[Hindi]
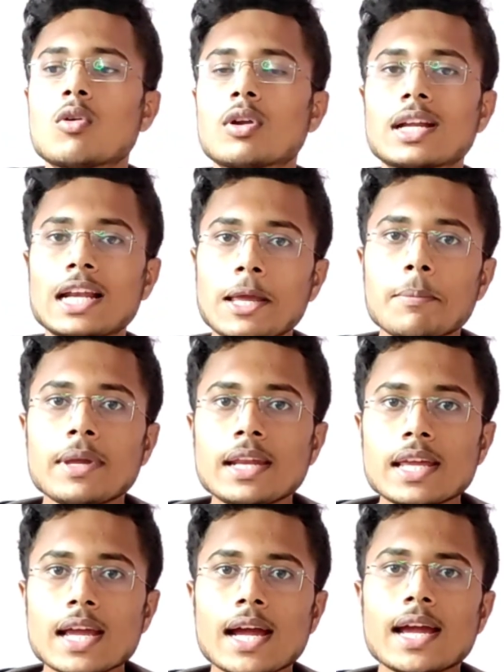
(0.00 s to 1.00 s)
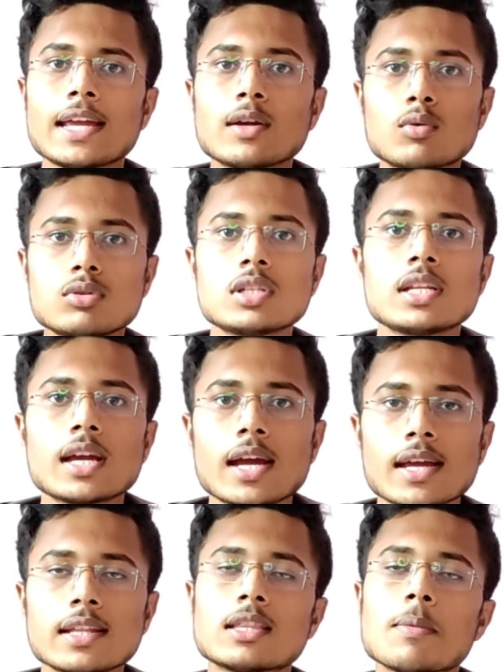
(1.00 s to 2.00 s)
और क्लेम भी नहीं आया है कुछ नहीं
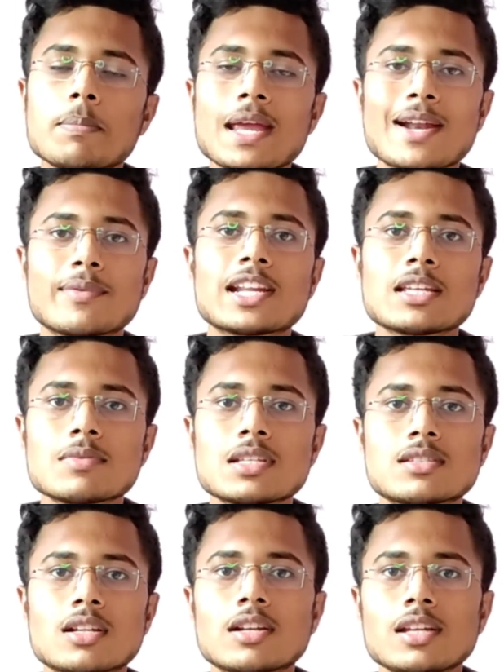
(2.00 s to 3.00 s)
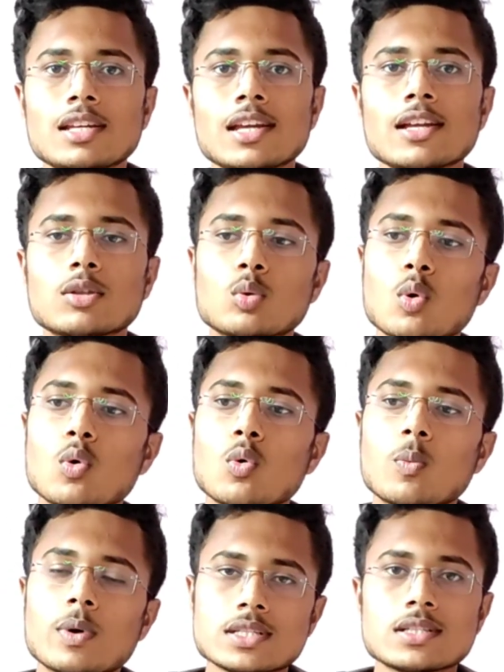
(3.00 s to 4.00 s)
आया है तब भी एडवर्टाइजमेंट चल रही है तो
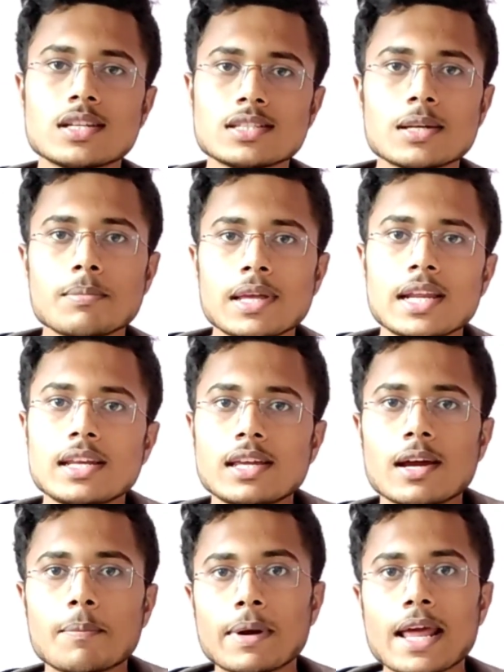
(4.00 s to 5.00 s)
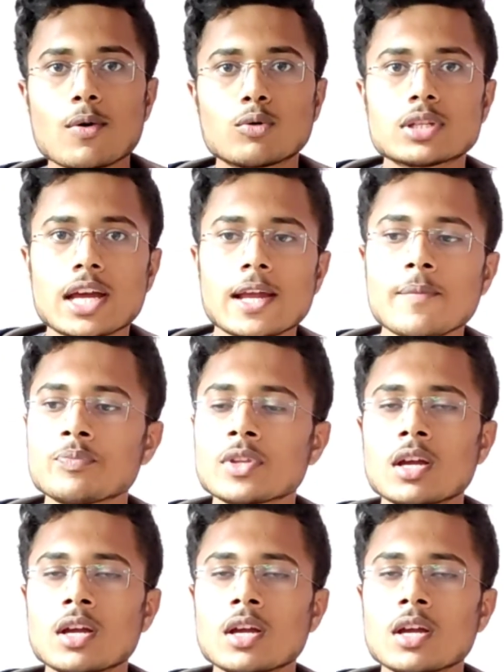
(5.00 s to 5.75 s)
फर्स्ट रीज़न मेरे लिए अप्लाई होता है